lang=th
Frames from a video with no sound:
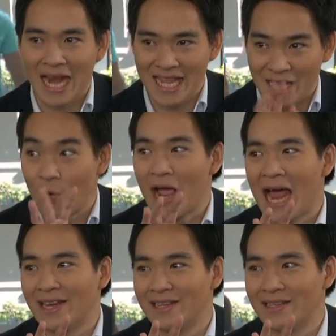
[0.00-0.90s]
อีกโอกา
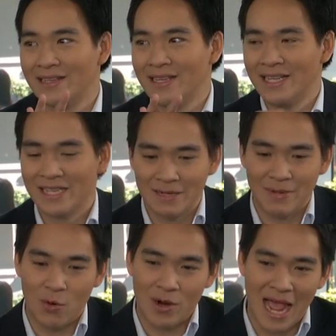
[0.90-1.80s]
สหนึ่งซึ่งเป็
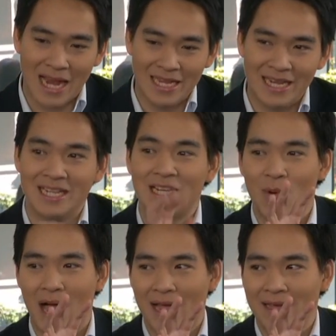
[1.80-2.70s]
นโอกาสที่ลึกก
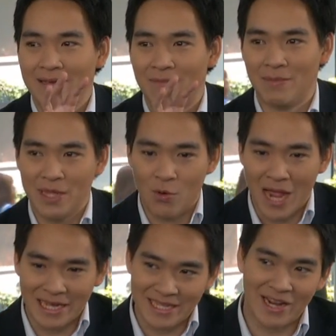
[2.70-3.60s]
ว่ามันไม่ใช่โอ
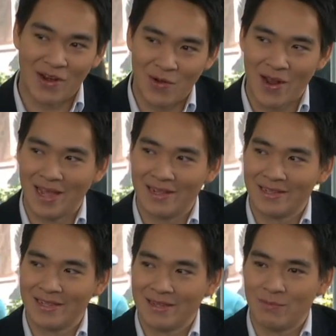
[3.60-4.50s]
กาสเจเนอเรลละ
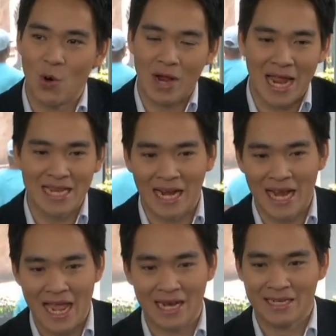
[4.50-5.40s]
เพราะโอกาสอย่าง
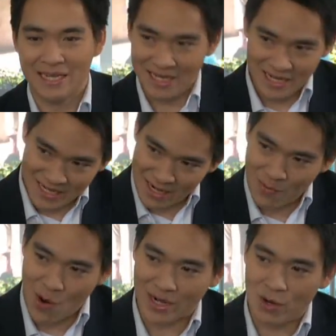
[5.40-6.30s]
แรกที่ที่ที่เราบอกเนี่ยโอ